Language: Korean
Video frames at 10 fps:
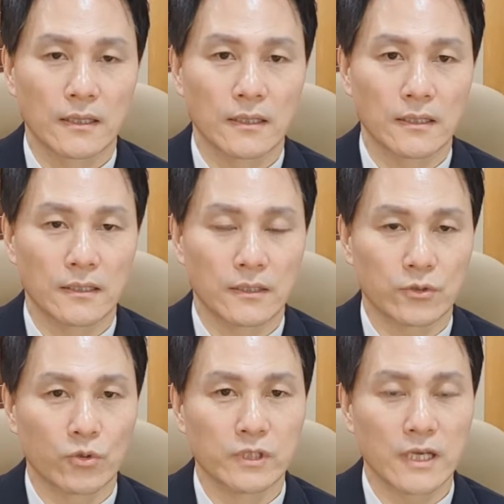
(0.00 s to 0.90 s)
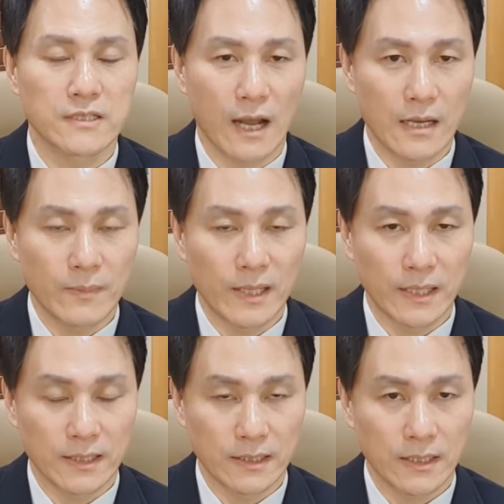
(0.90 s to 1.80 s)
어, 동네에서
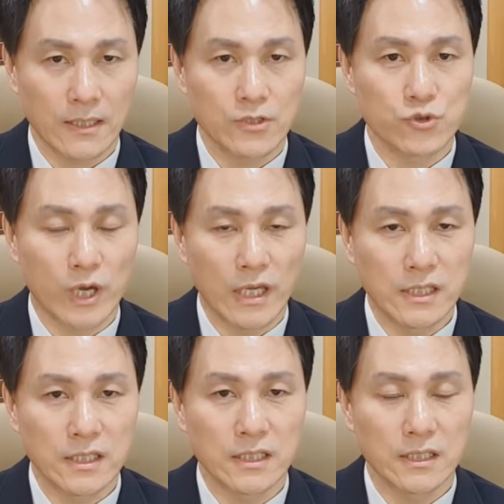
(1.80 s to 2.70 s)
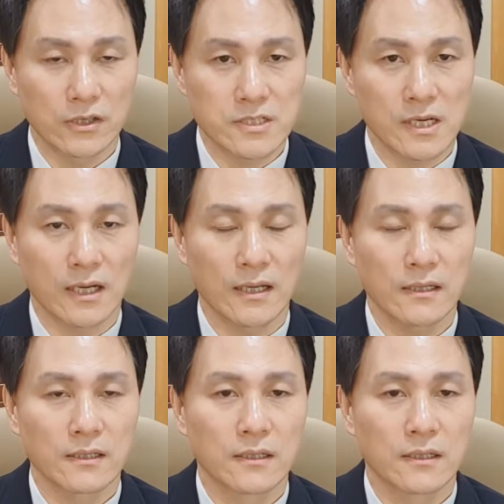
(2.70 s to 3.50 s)
알만한 한 죄인인 여자가